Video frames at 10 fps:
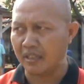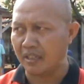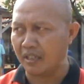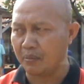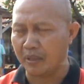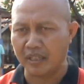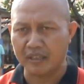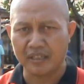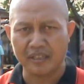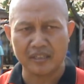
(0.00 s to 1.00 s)

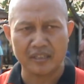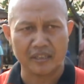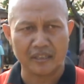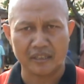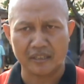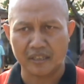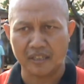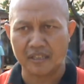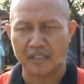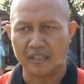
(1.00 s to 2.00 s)
Prihatin desa
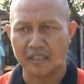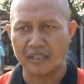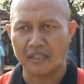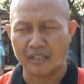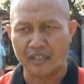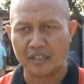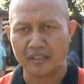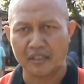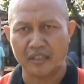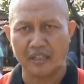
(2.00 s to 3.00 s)
Bogolak karena
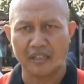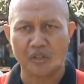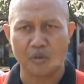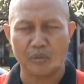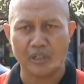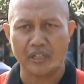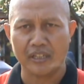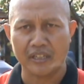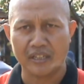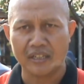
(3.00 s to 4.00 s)
tidak ada sumber
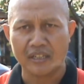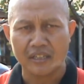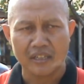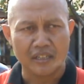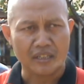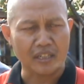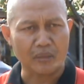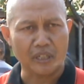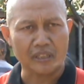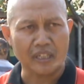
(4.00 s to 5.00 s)
air dan
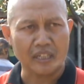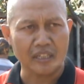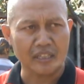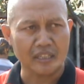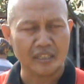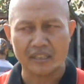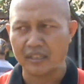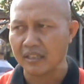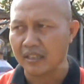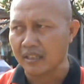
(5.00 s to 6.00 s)
mata air
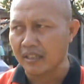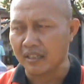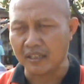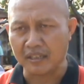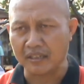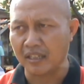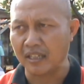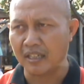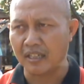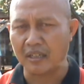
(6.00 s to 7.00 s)
kita
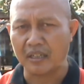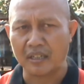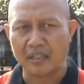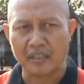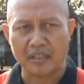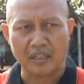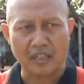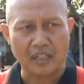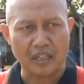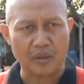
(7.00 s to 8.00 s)

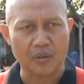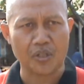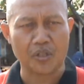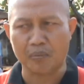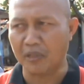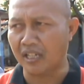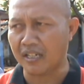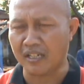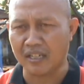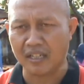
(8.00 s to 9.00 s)
harus
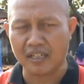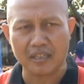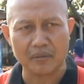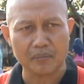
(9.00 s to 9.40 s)
melaksanakan